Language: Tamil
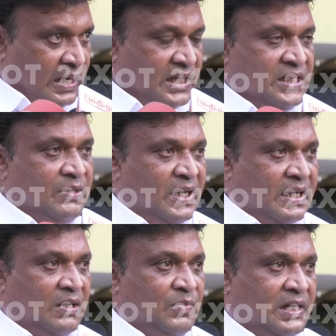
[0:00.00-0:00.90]
ரஜினி
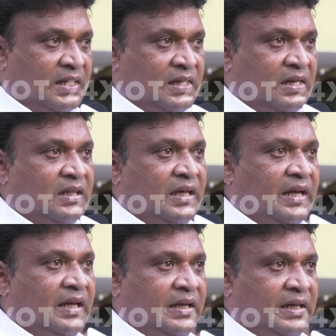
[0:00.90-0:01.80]
மக்கள் மன்றத்திலிருந்து
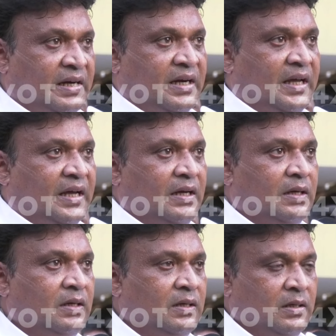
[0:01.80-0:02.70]
இன்று
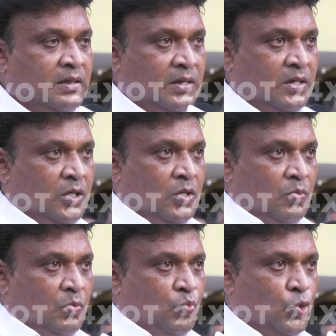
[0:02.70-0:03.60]

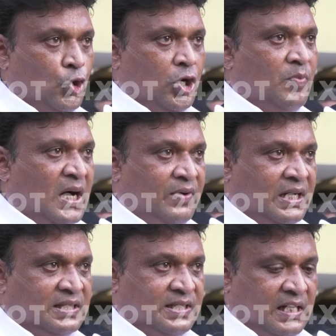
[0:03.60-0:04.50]
மூன்று
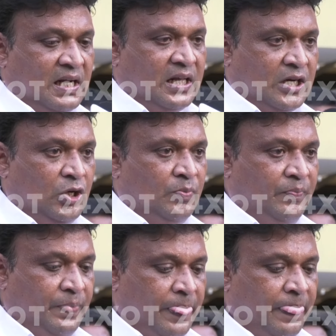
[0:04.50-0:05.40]
மாவட்ட செயலாளர்களும்